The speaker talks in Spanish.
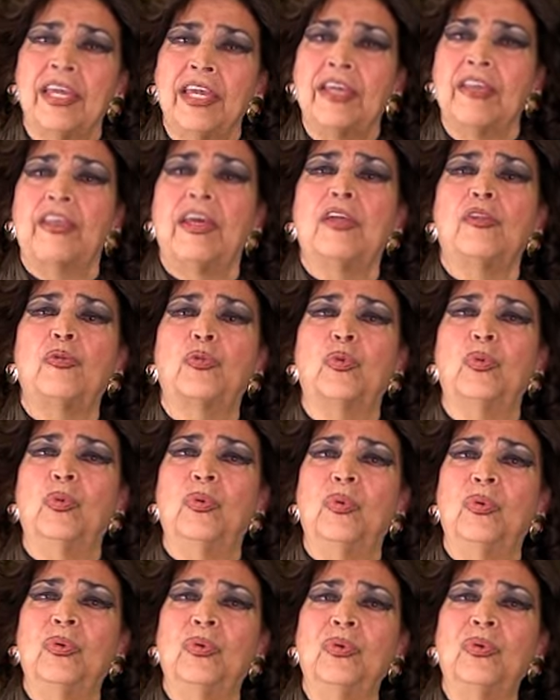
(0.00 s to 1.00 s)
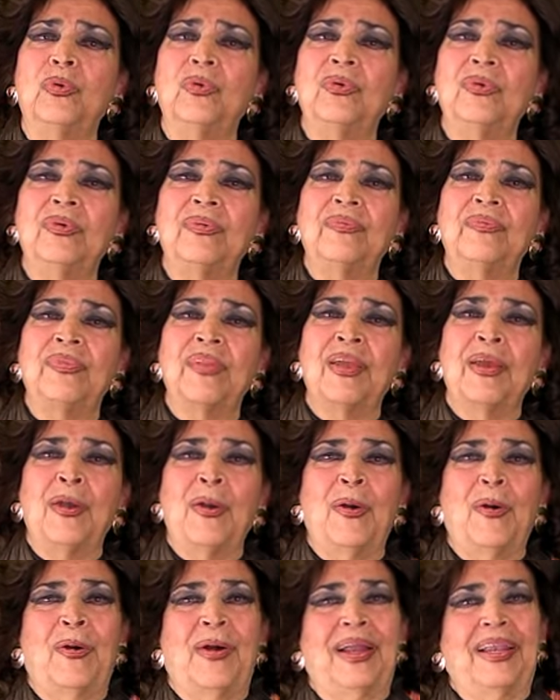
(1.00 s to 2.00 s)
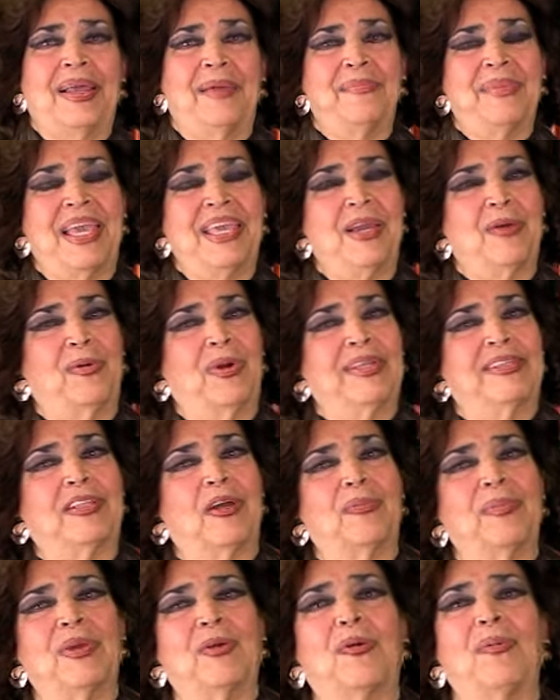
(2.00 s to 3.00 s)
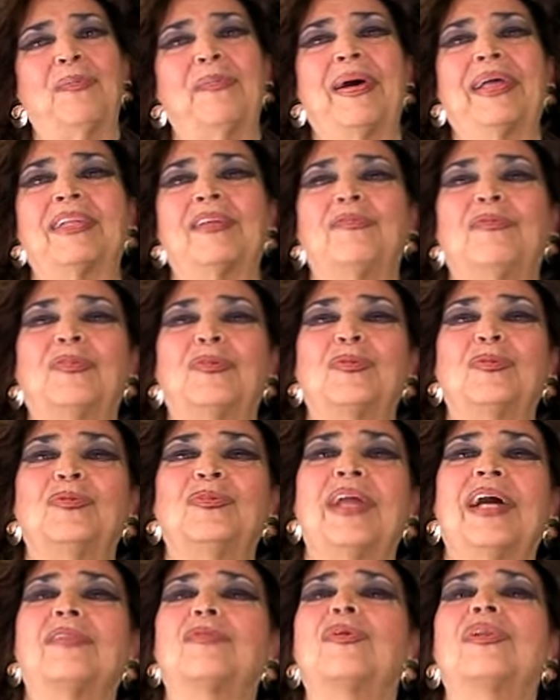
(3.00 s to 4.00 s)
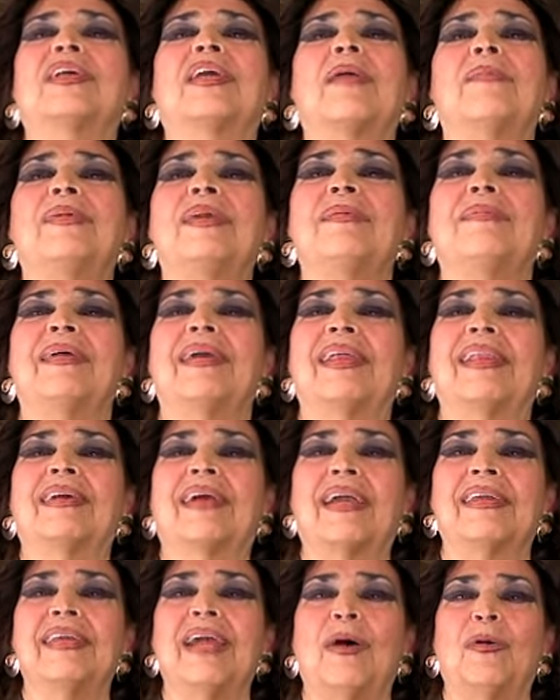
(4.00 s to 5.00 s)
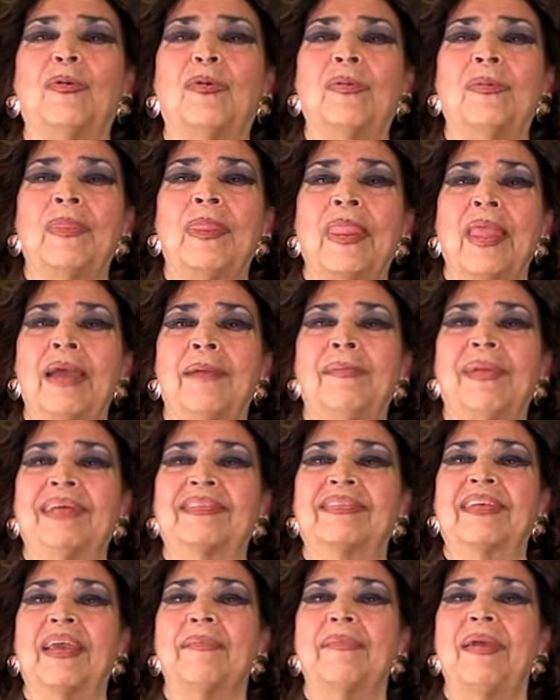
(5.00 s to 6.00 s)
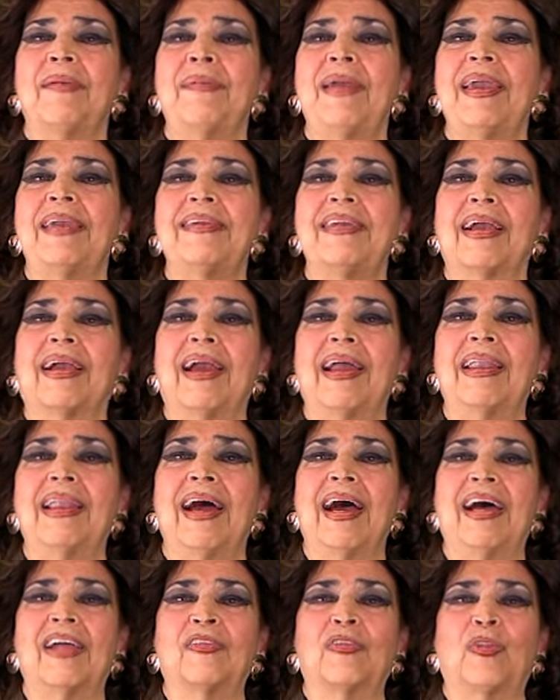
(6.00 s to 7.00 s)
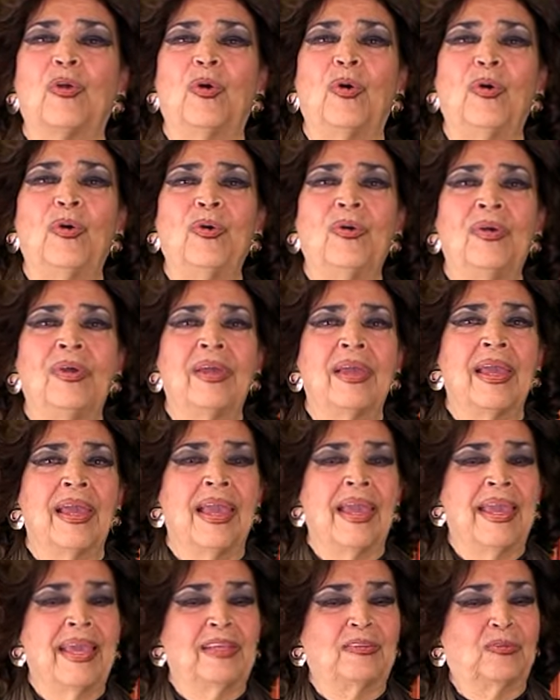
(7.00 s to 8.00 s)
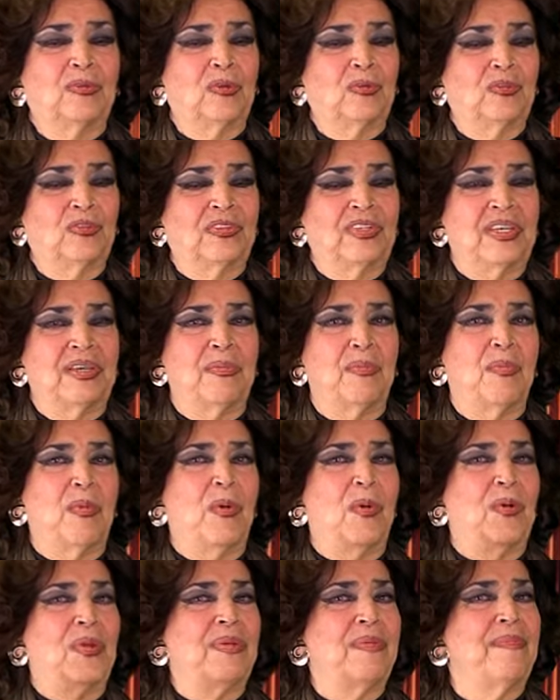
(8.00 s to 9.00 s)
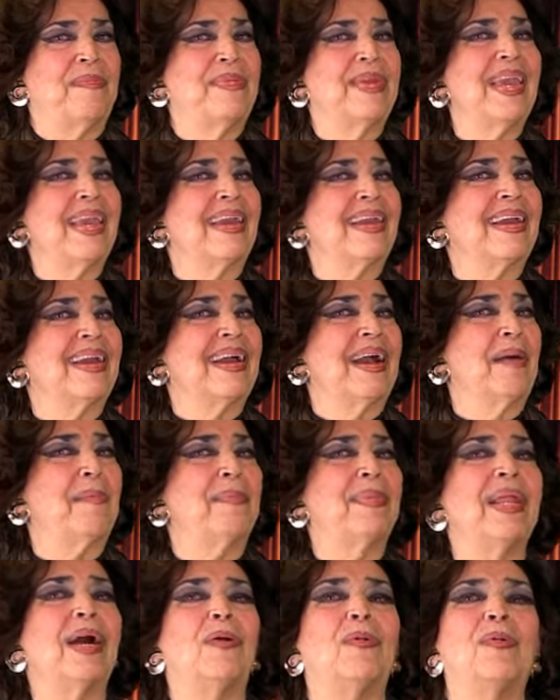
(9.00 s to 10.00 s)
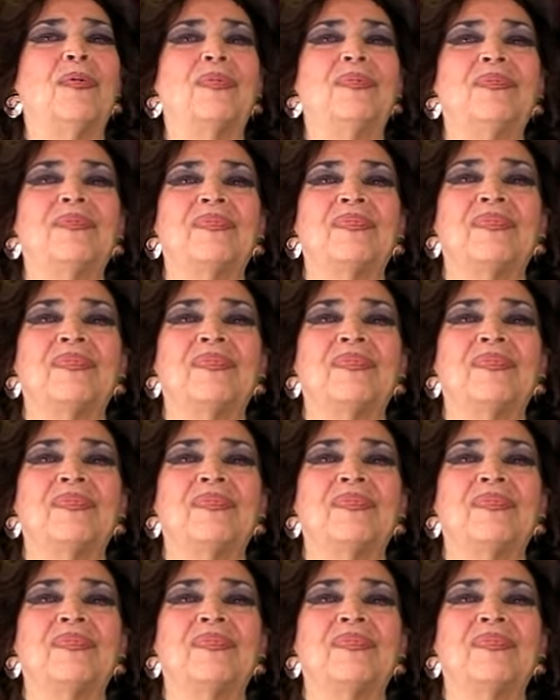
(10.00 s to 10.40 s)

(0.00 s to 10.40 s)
y de tú. Ojalá me haya guaitado mi compadre Fortunato, el que vive en el Callao, más que me ve y acalato, eso sí, muy bien hablado.